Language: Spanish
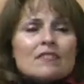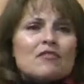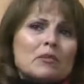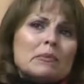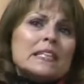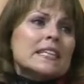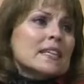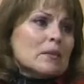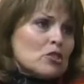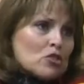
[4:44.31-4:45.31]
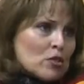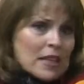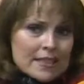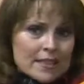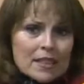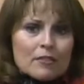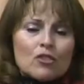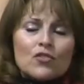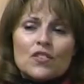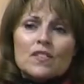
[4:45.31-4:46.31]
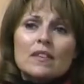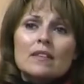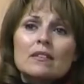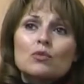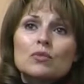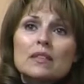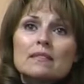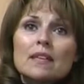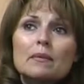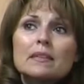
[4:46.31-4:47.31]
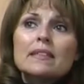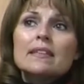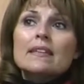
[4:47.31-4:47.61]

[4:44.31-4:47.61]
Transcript: enfermería, bueno, todas las que tienen que ver con ciencia de la salud, ustedes saben.